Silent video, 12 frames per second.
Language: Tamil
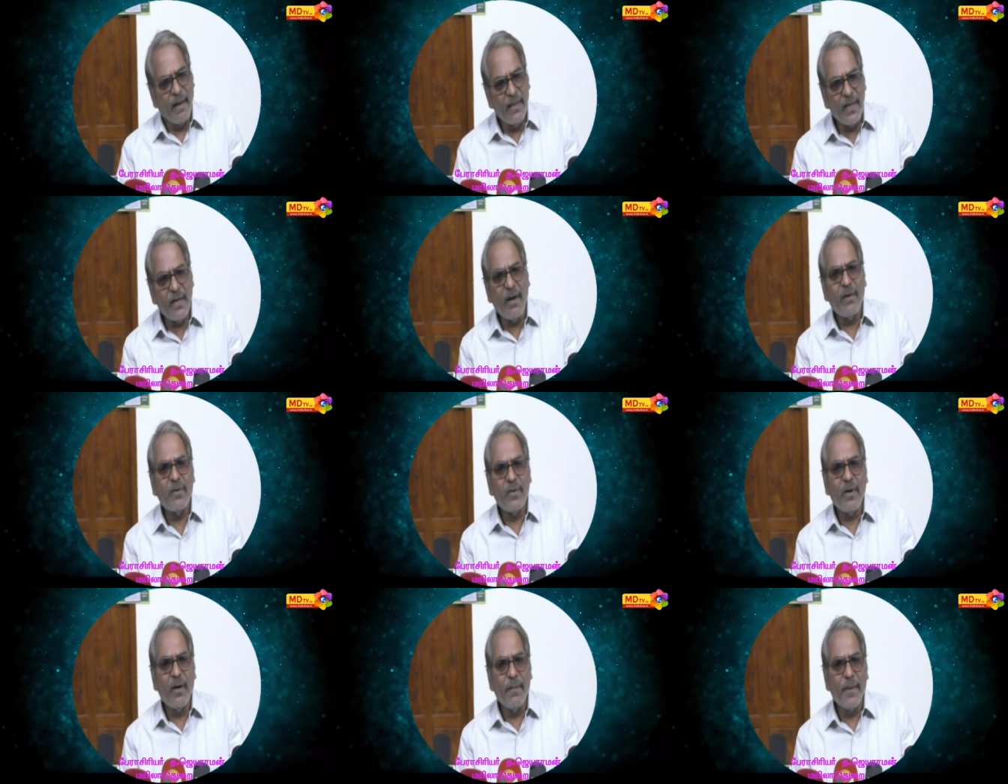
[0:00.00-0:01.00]
எந்த
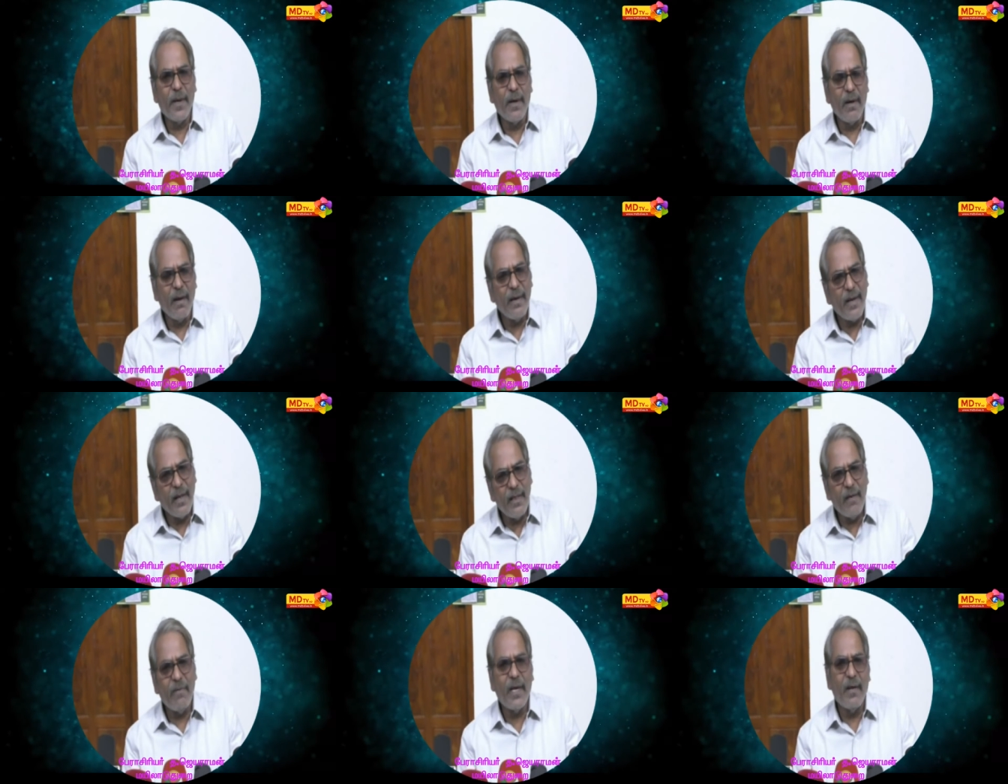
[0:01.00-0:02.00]
நாட்டுக்கும் அனுப்பிக்கலாம்
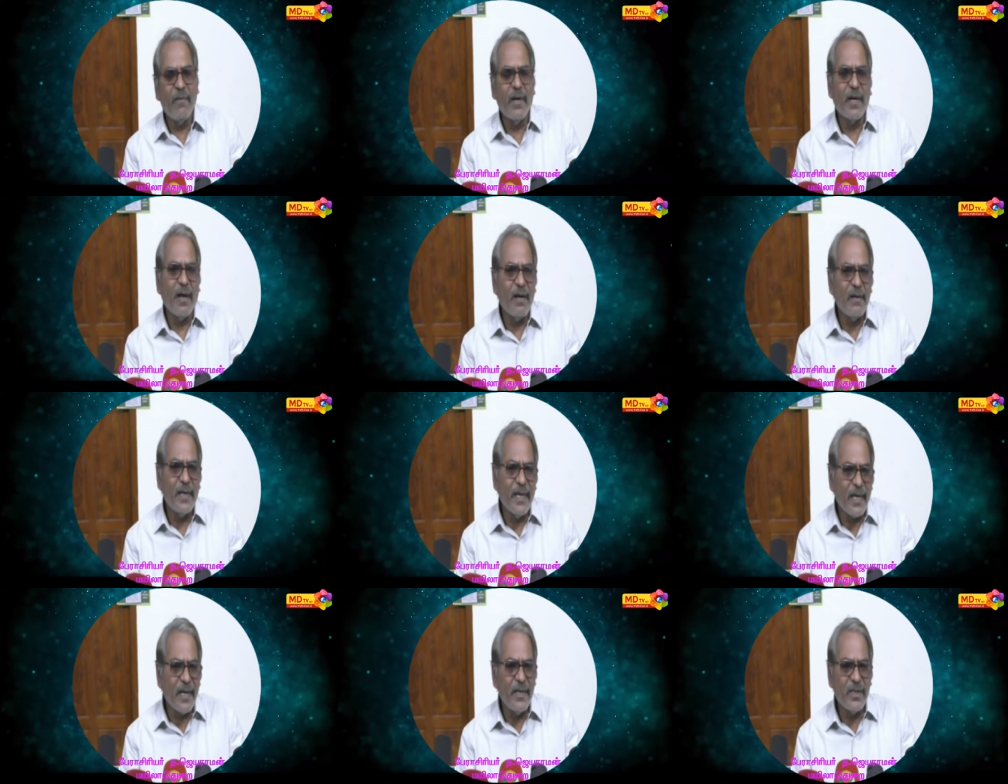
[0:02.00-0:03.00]
எந்த விலையை வேணாலும்
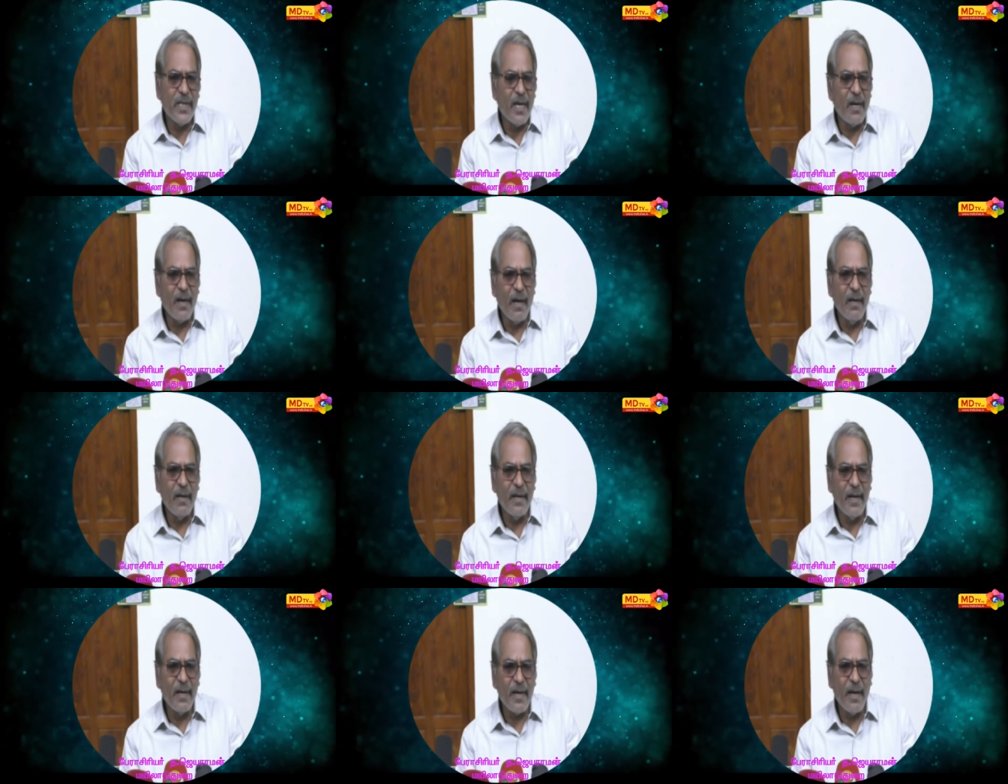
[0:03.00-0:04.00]
நிர்ணயிச்சுக்கலாம்
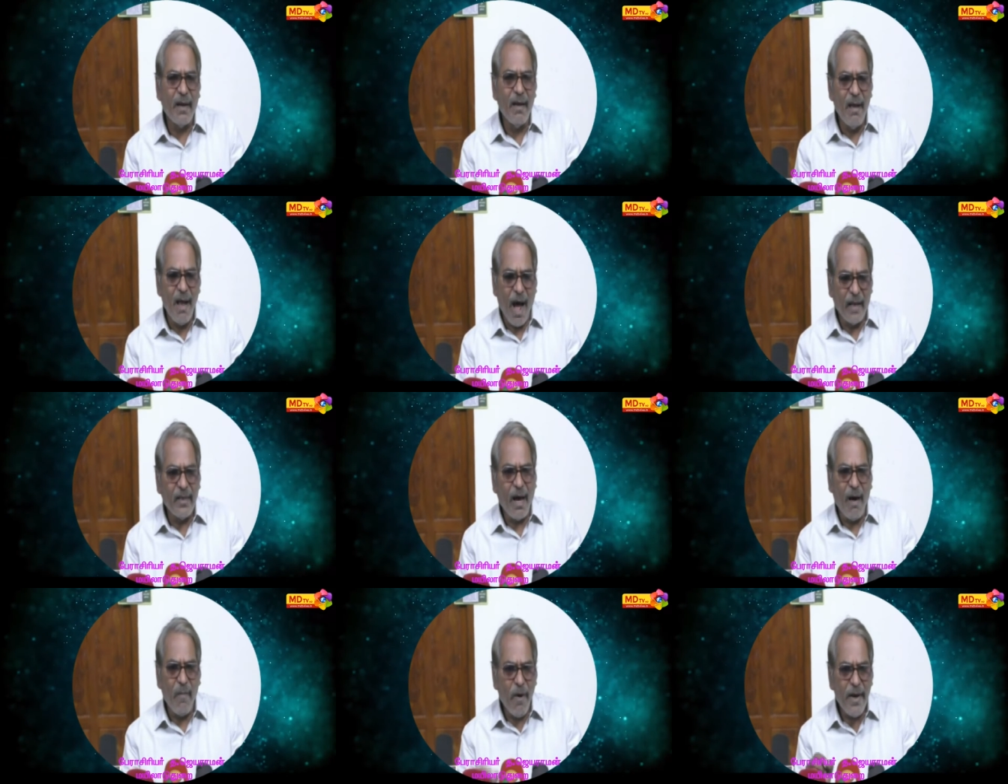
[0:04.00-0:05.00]
என்ற அந்த
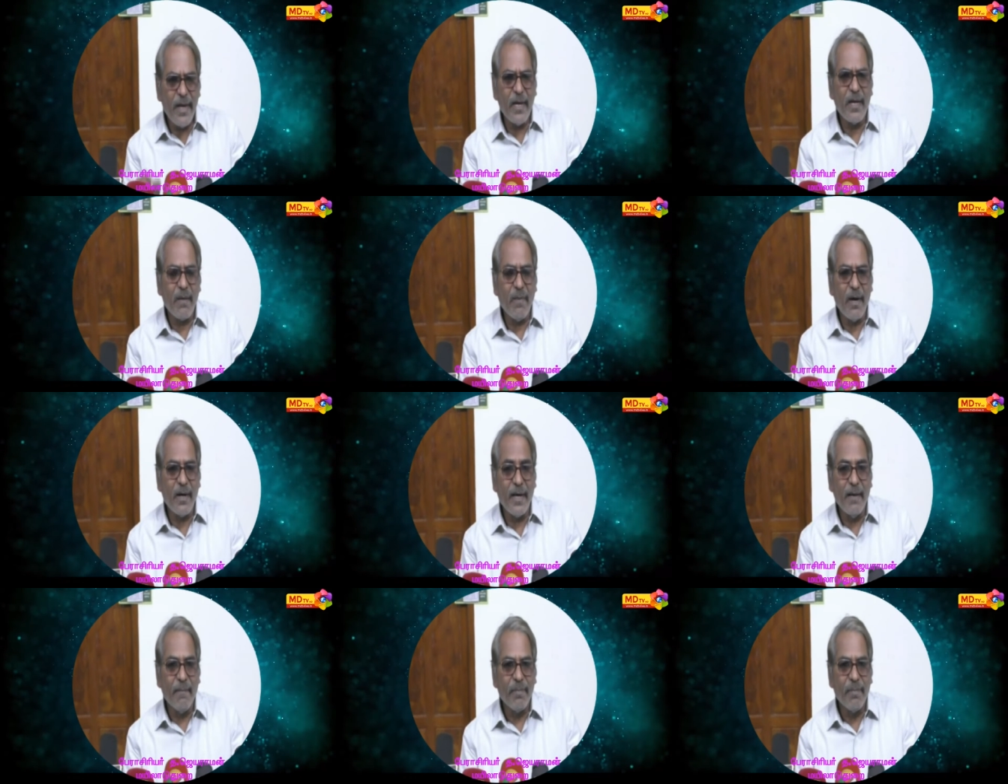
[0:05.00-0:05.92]
அபாயகரமான